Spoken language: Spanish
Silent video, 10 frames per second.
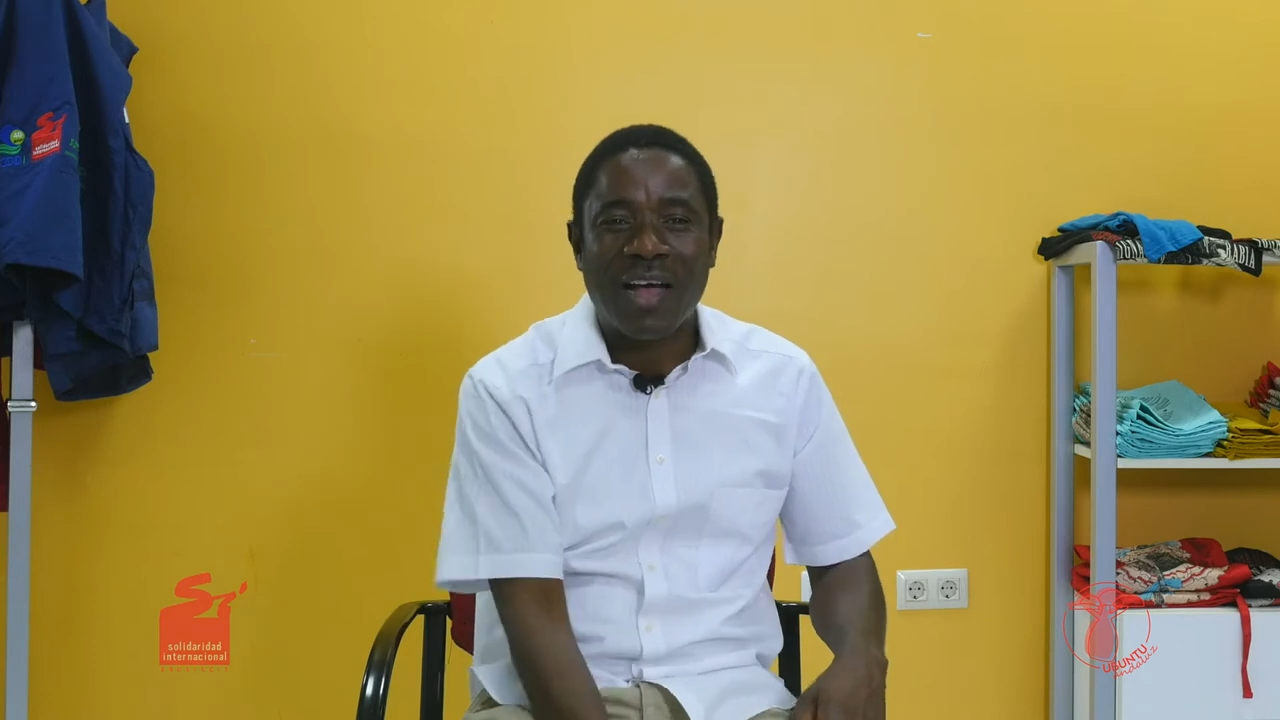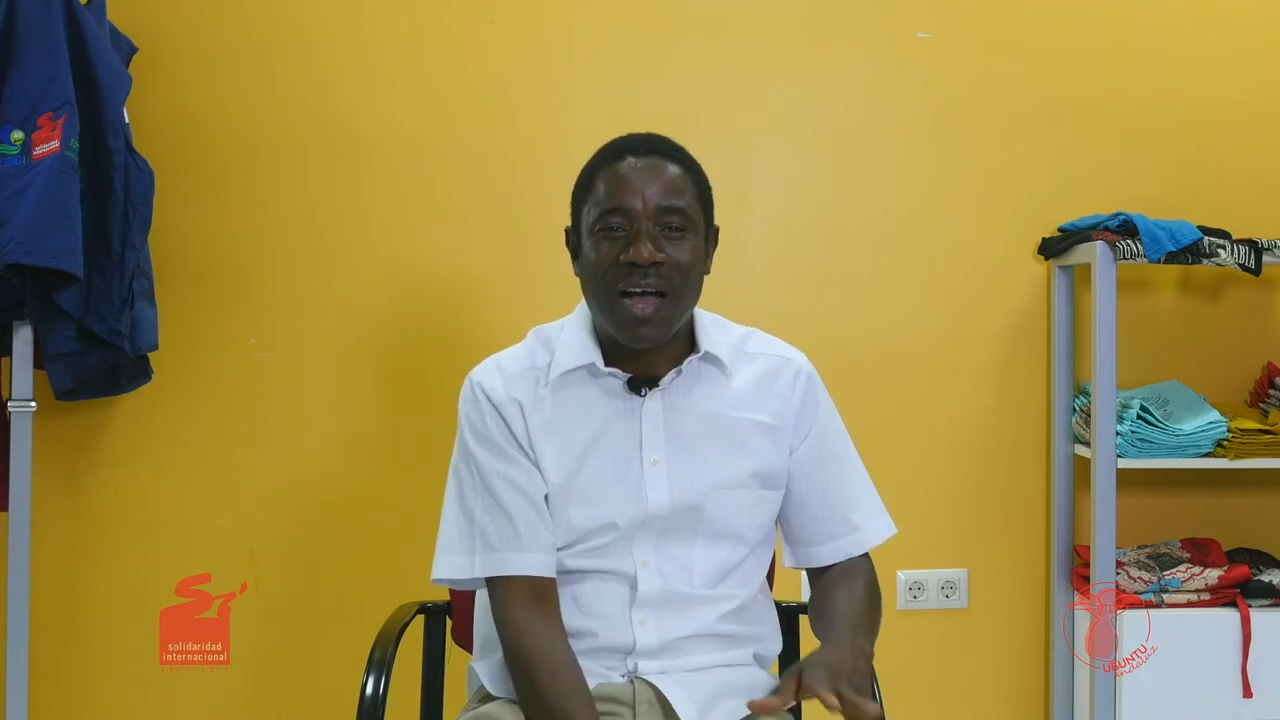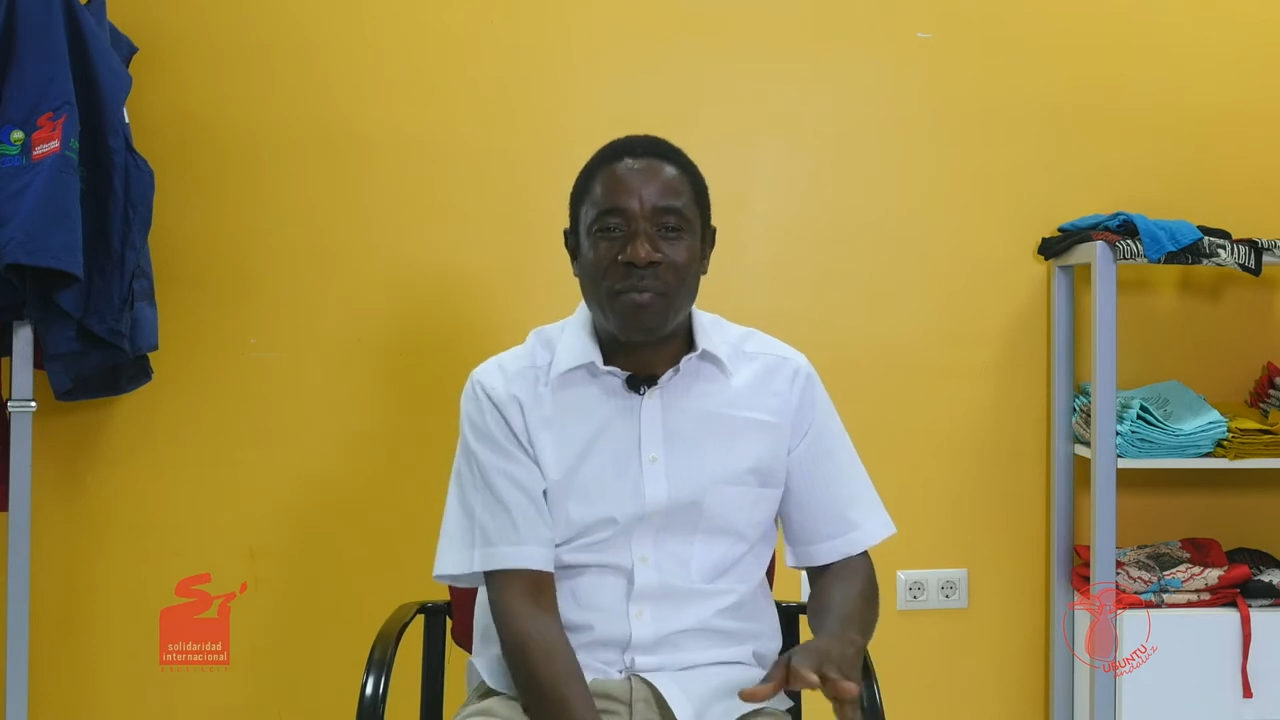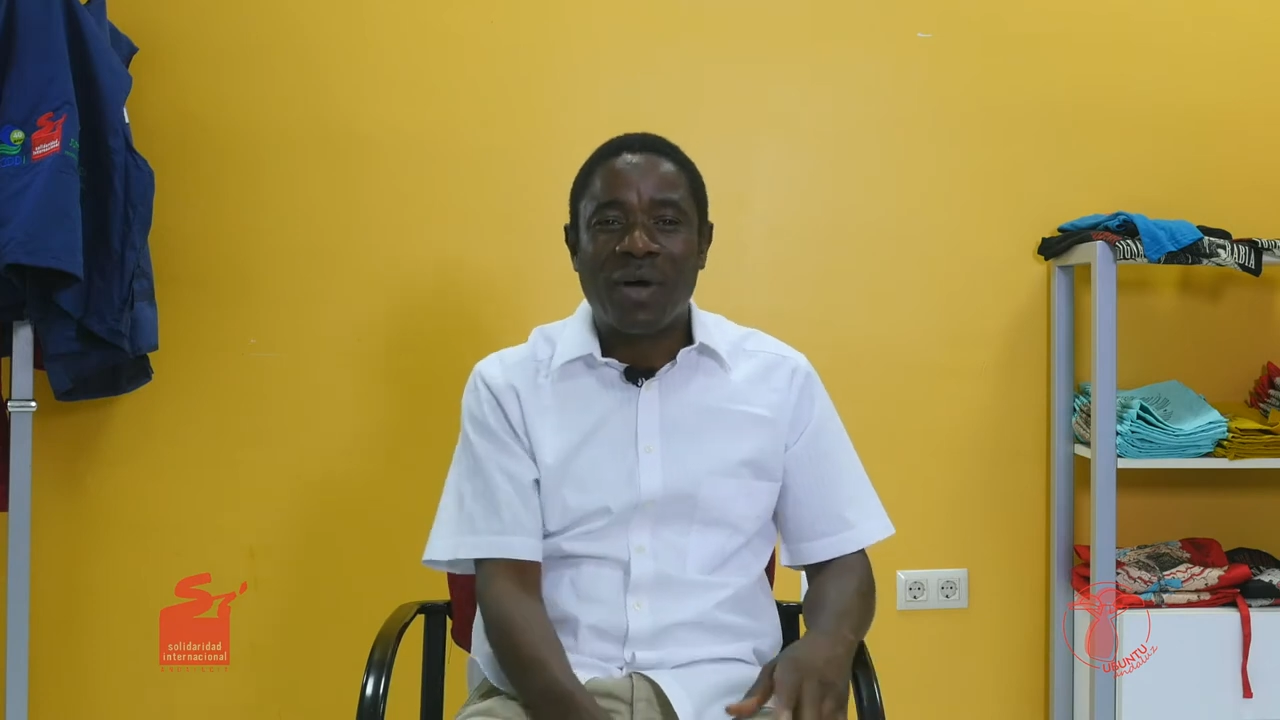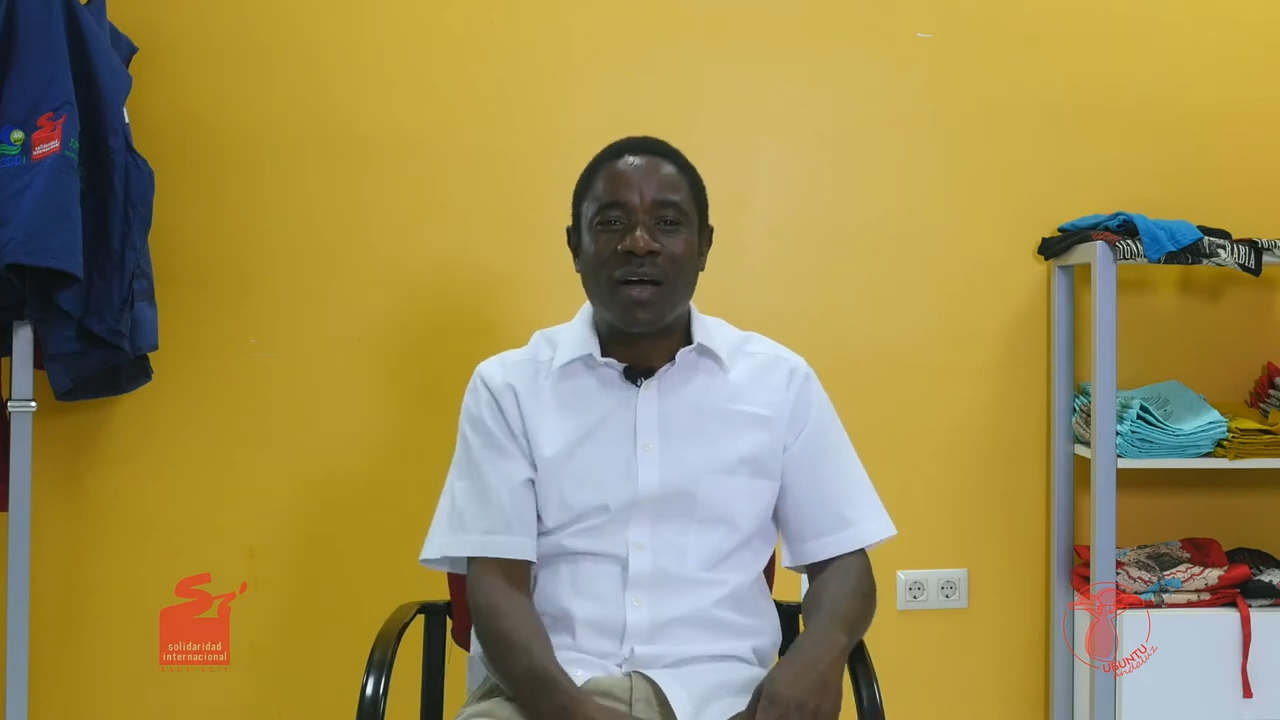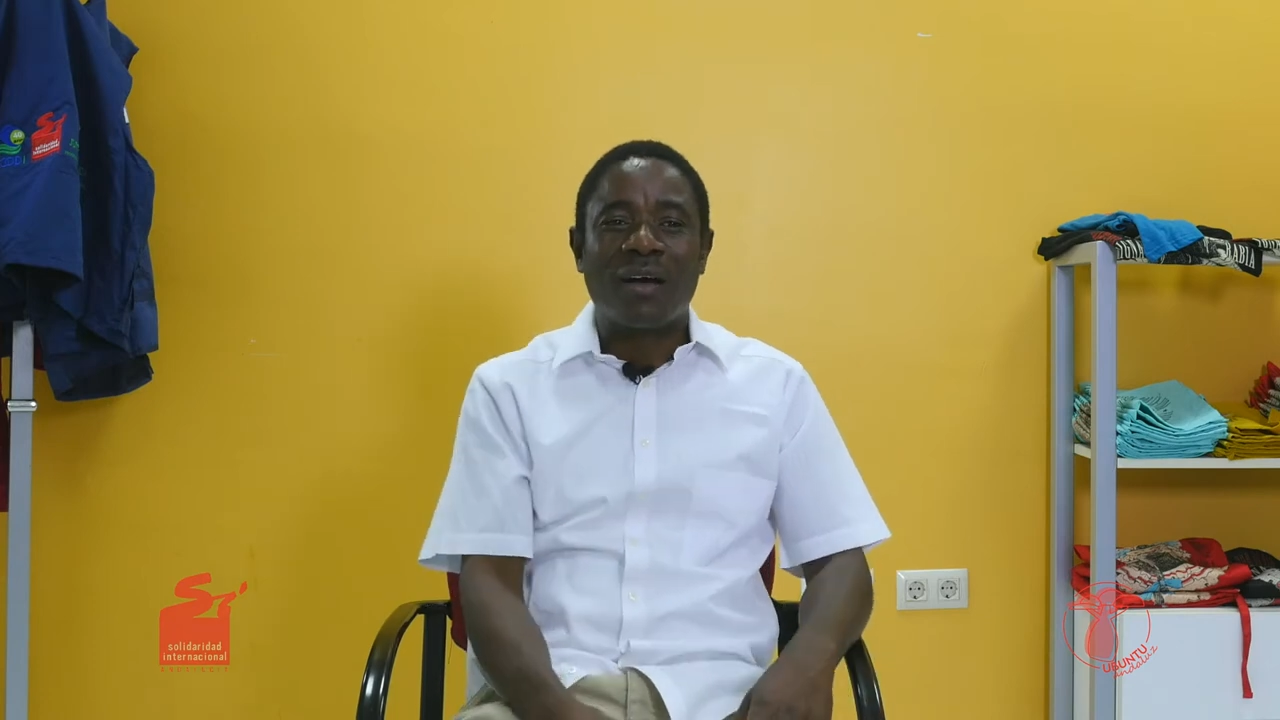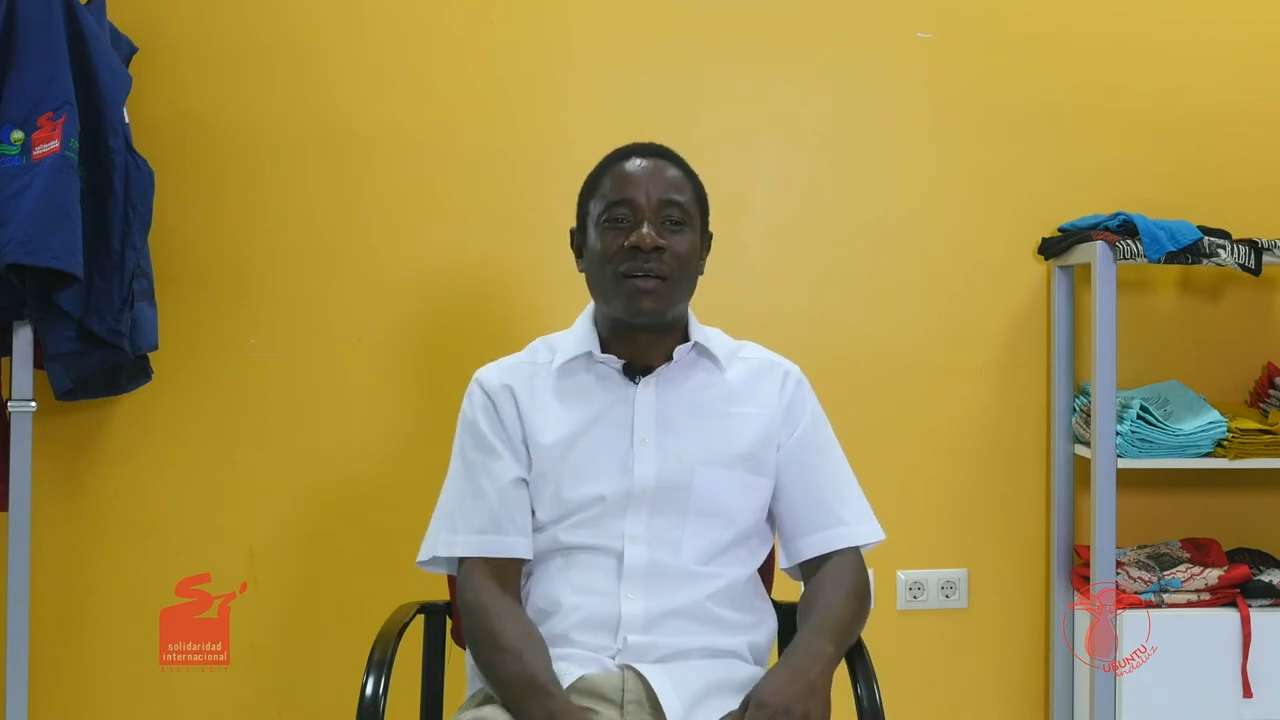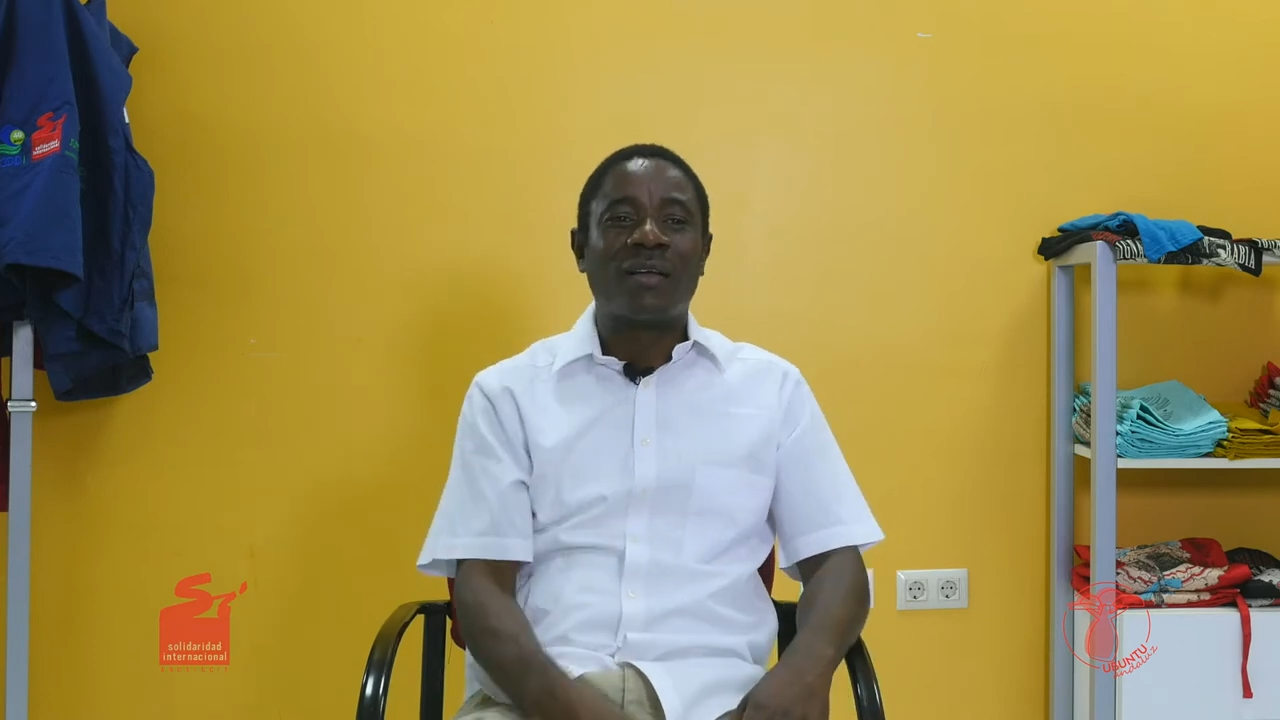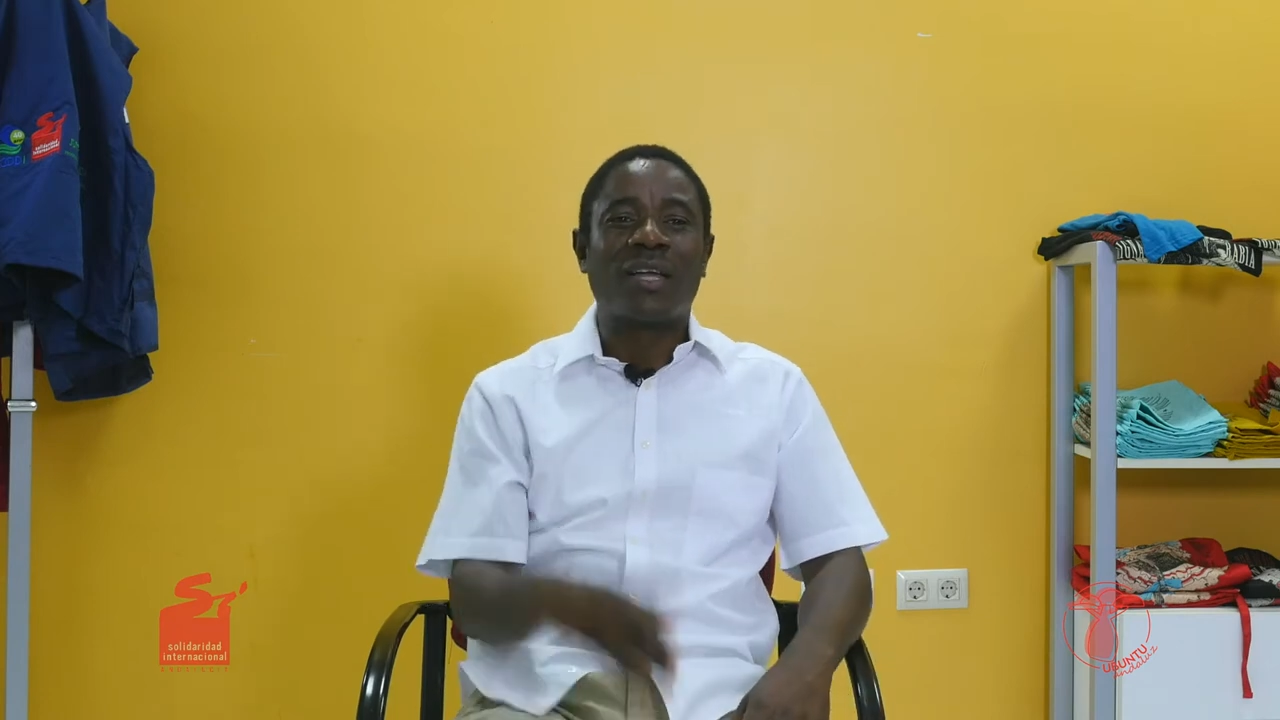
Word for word: cama,